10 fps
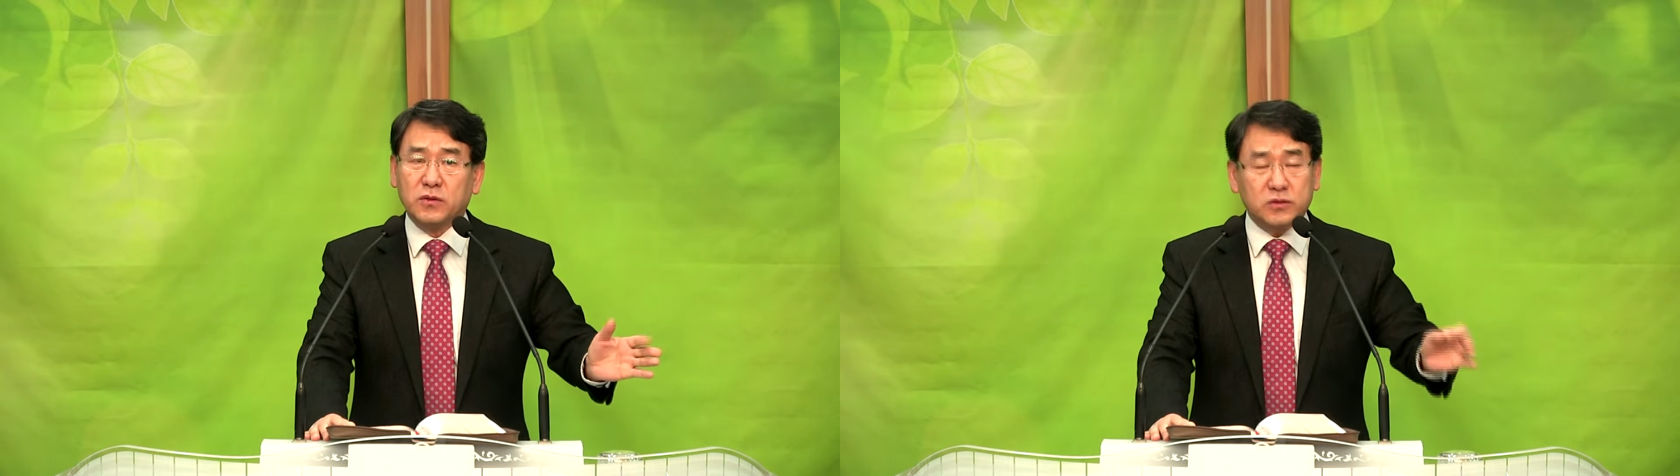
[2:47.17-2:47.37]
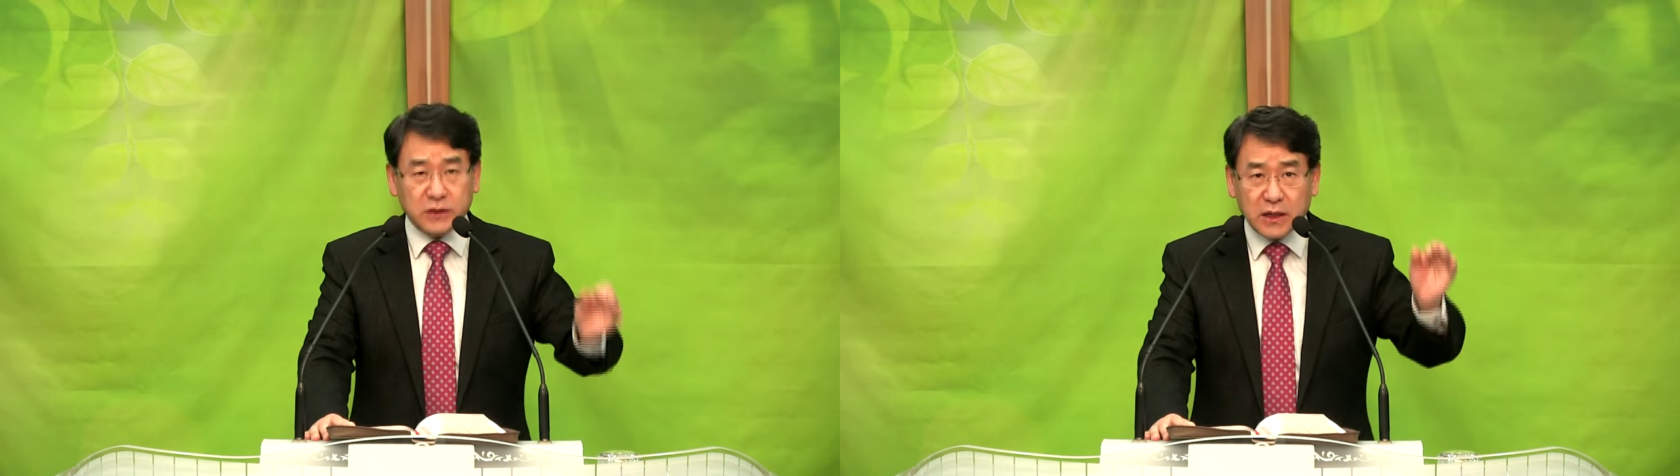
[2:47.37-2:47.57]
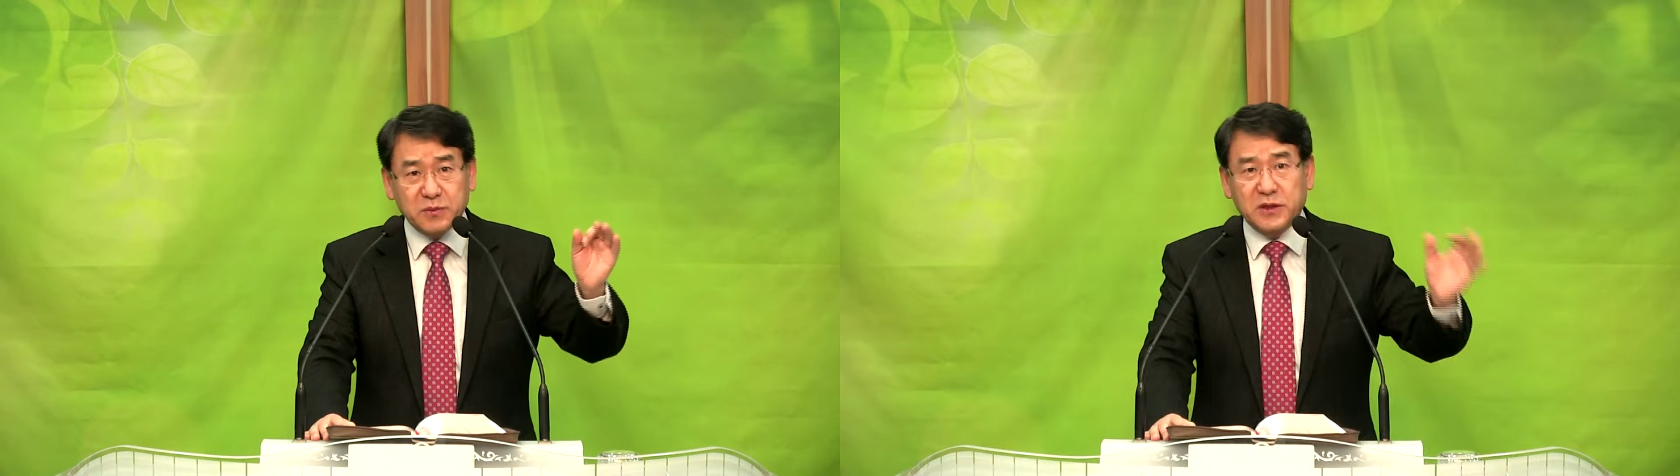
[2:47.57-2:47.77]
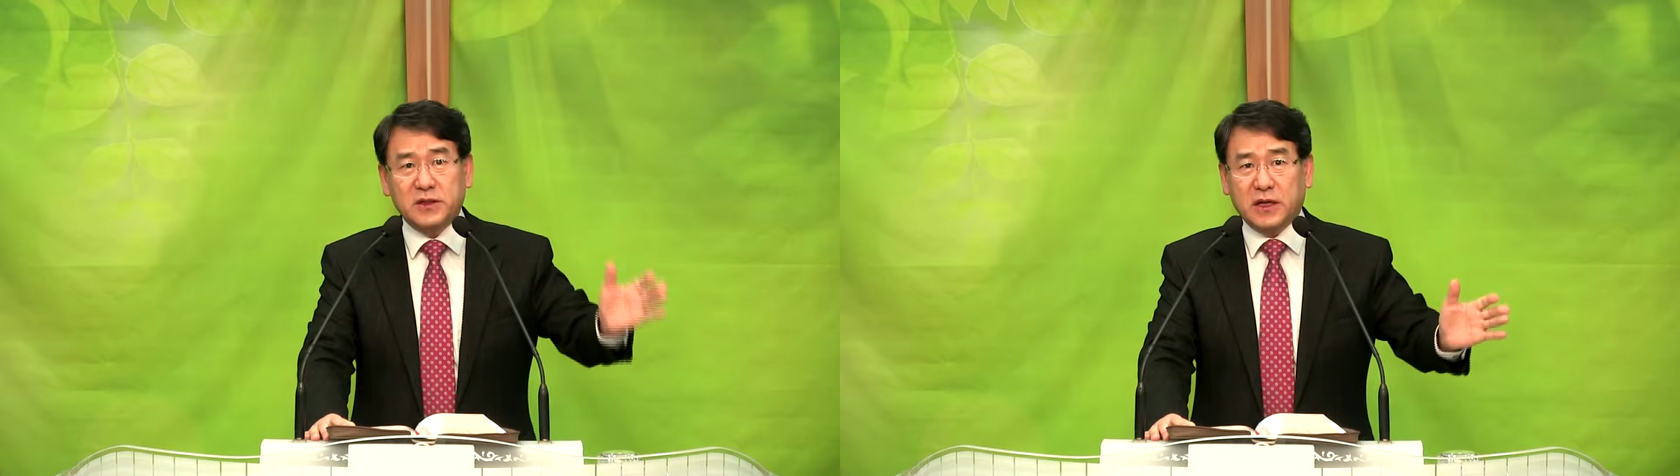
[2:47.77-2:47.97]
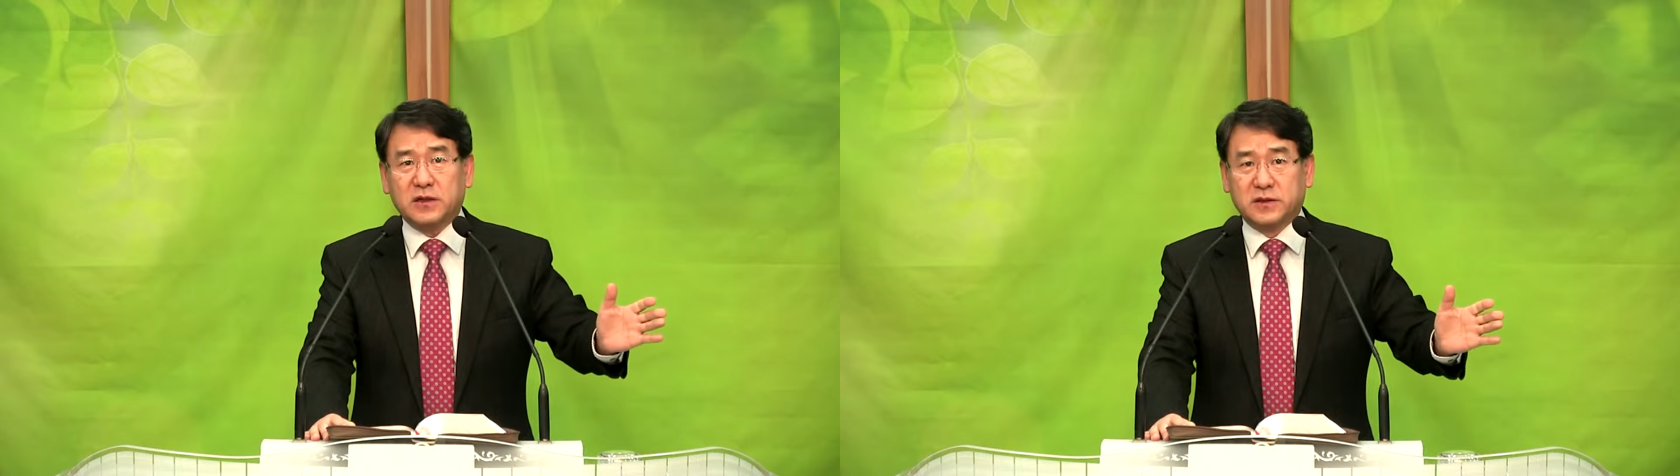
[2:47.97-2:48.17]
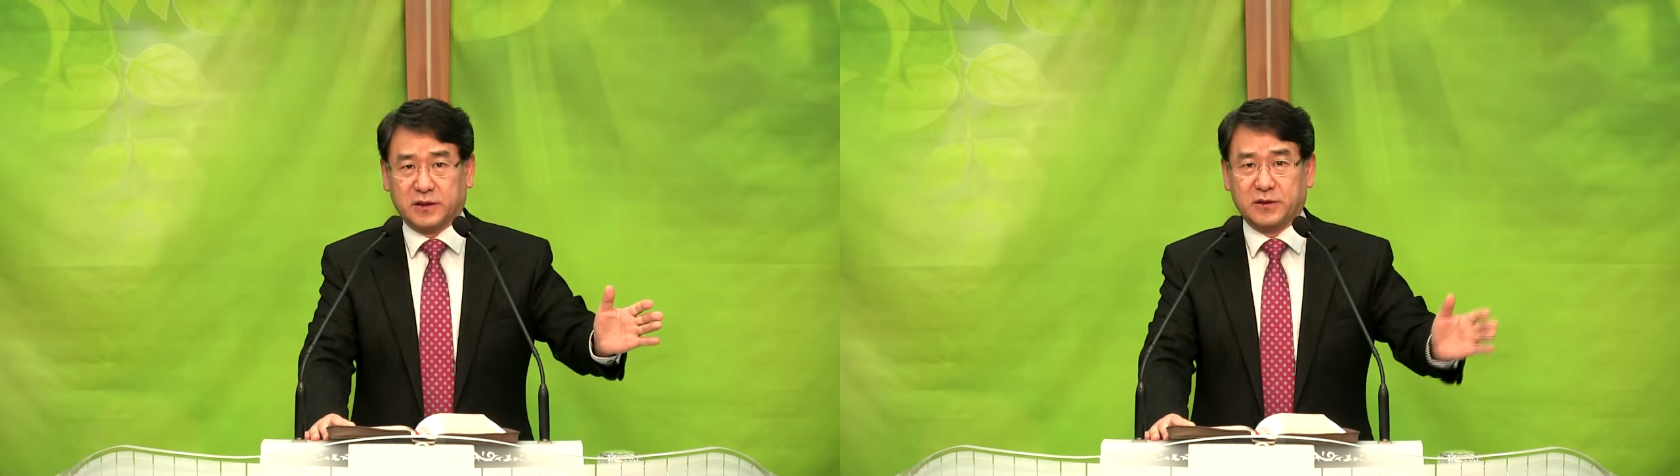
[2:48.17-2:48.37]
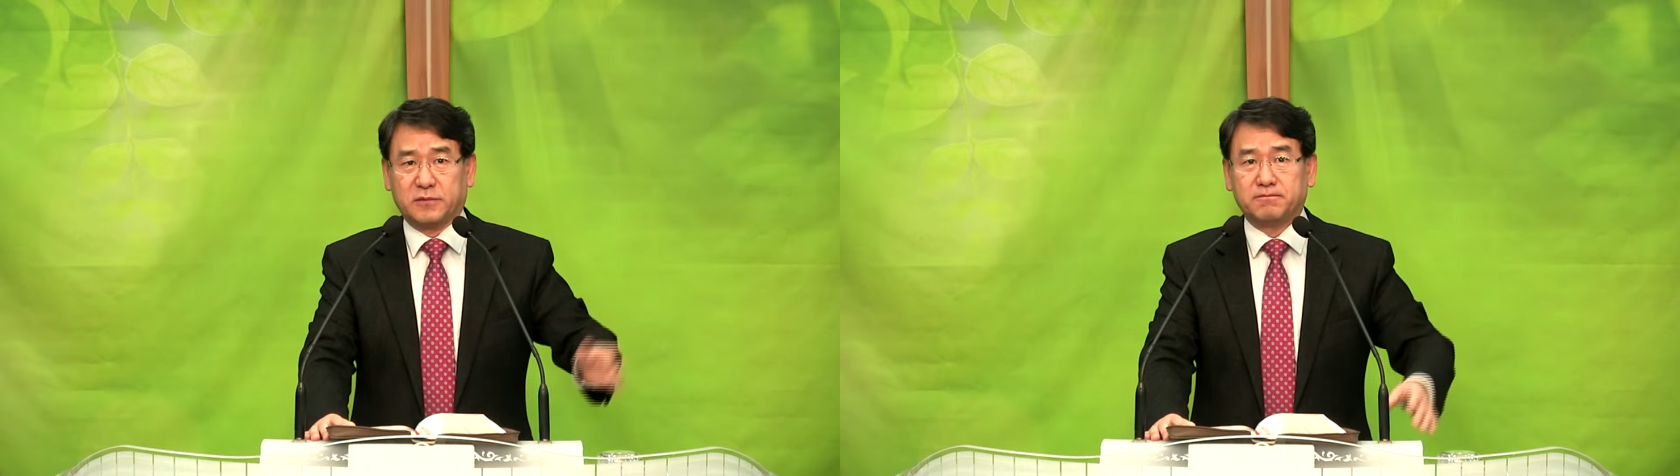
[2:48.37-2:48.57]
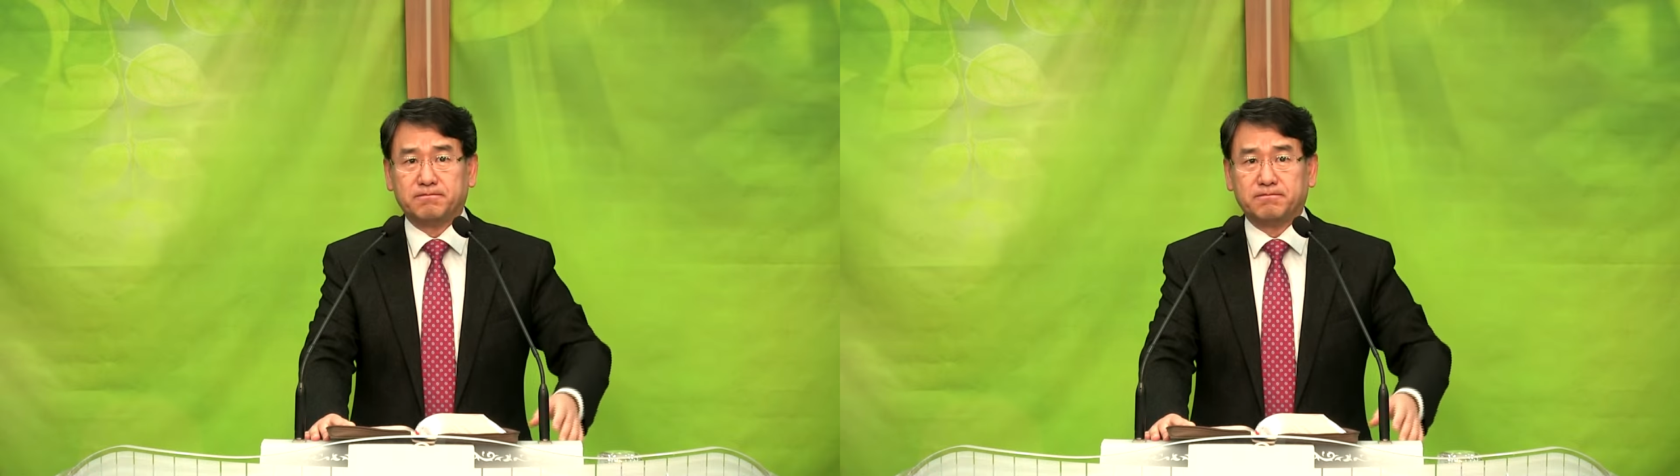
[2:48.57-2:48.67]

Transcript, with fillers: 또 사람들이 다 그래요.